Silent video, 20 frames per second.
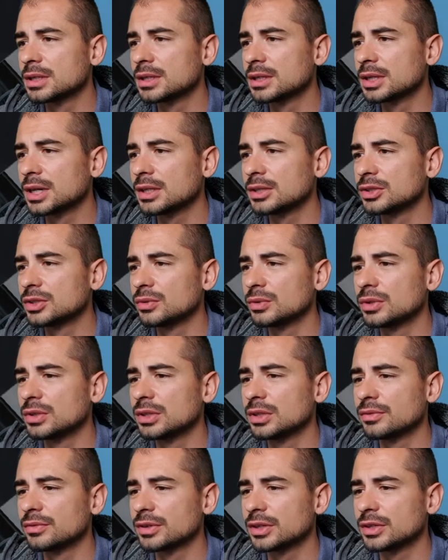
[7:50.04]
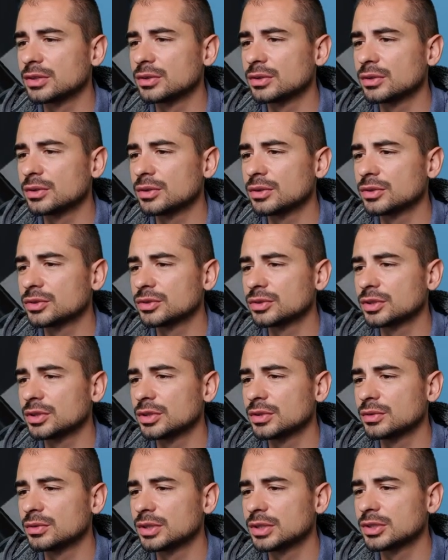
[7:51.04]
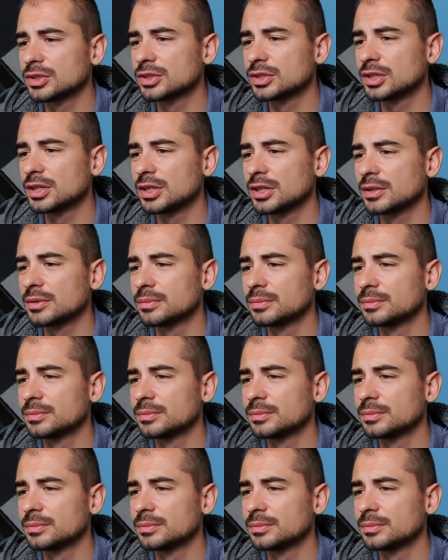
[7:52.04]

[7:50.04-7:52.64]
4, ça doit être F14. Et on accélère.